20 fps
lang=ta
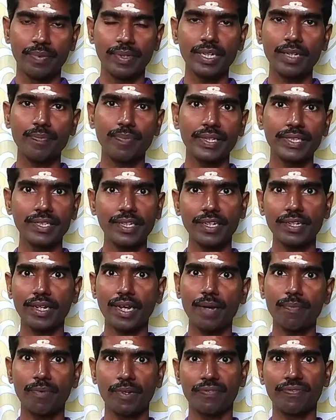பிறகு பார்த்தீங்கன்னா
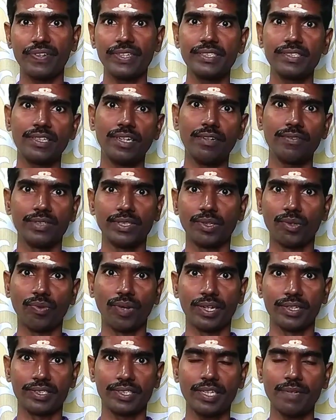டாப்பில் ஃபஸ்ட்டில்
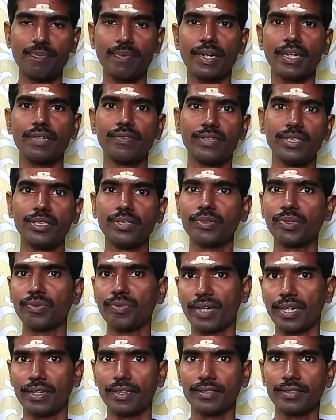வந்துடுவார் சிறப்பாக வந்து
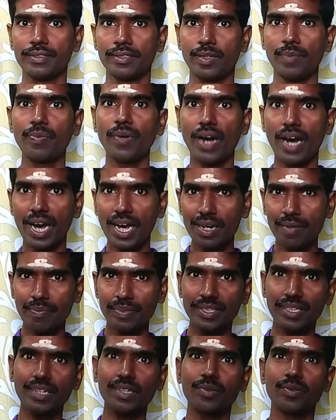விடுவார் அப்போ
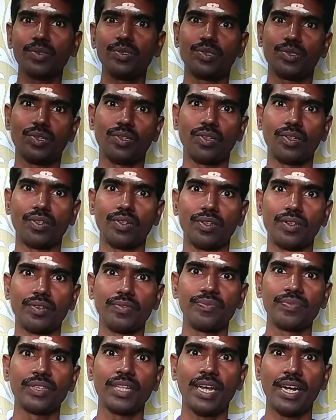ஆரம்பத்தில் கொஞ்சம்
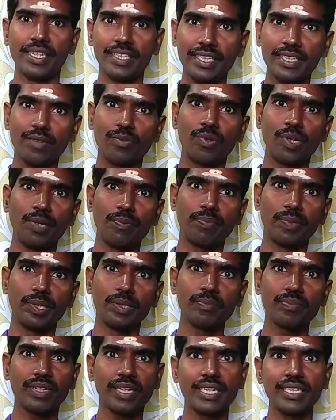அதிக
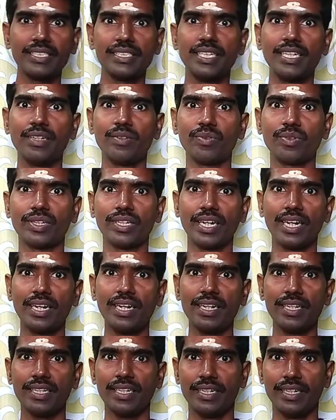உழைப்பையும் கடைசியில் ஒரு
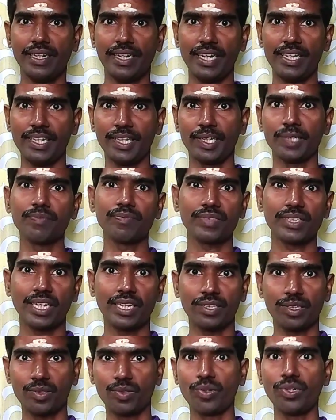நல்ல நிலையையும்
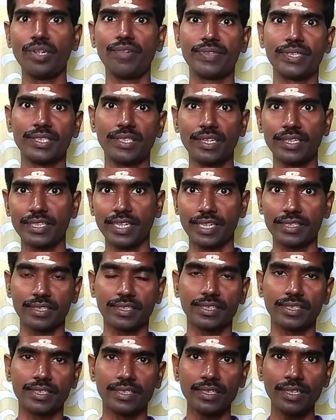அந்த தொழில் விஷயத்தில்
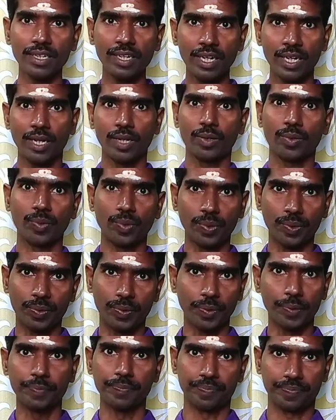ஜாதகருக்கு
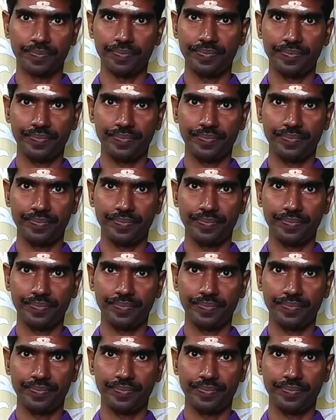கொடுக்கும்